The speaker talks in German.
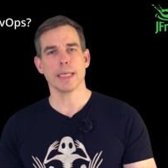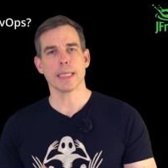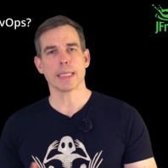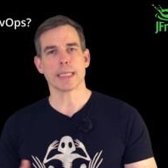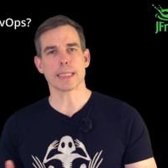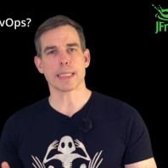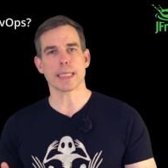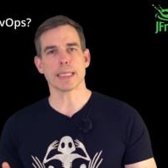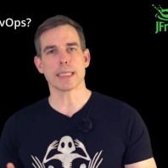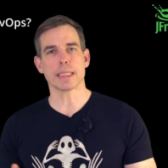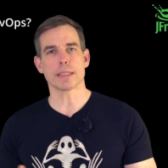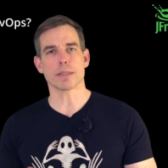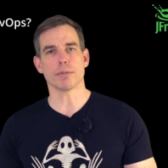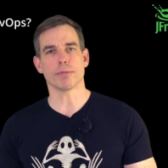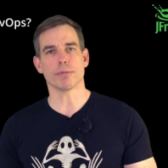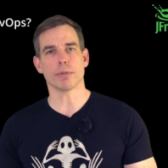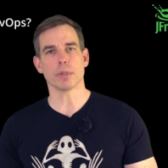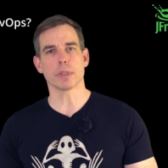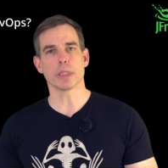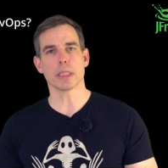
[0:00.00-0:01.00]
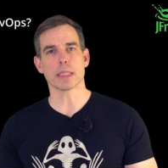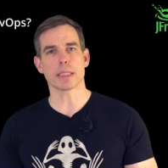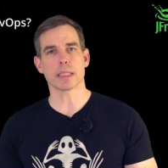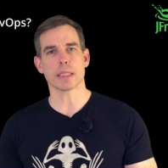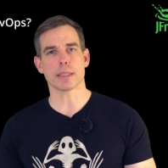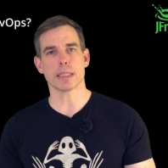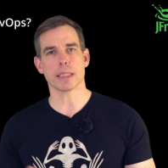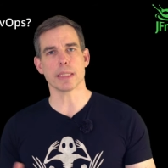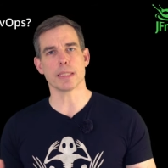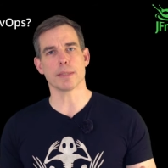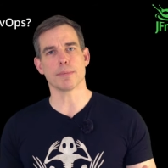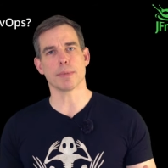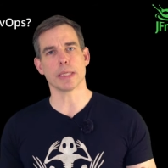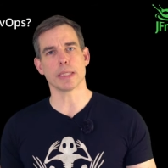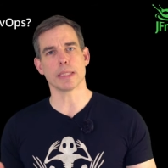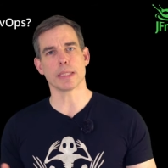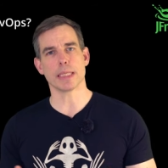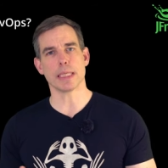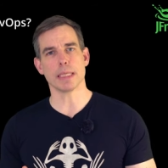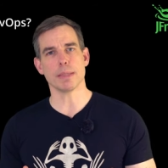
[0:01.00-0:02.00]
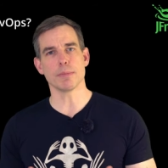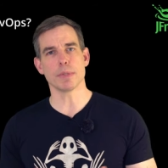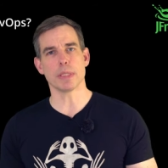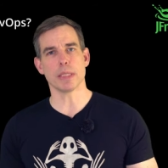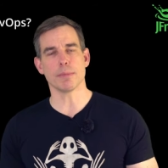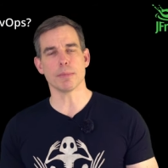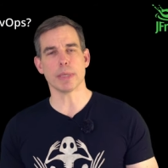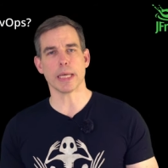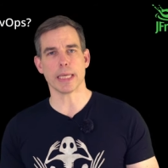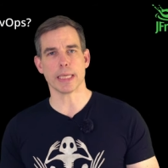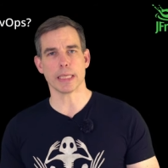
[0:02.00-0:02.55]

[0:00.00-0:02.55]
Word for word: Das hatte jetzt zur Folge, dass also diese beiden Teams immer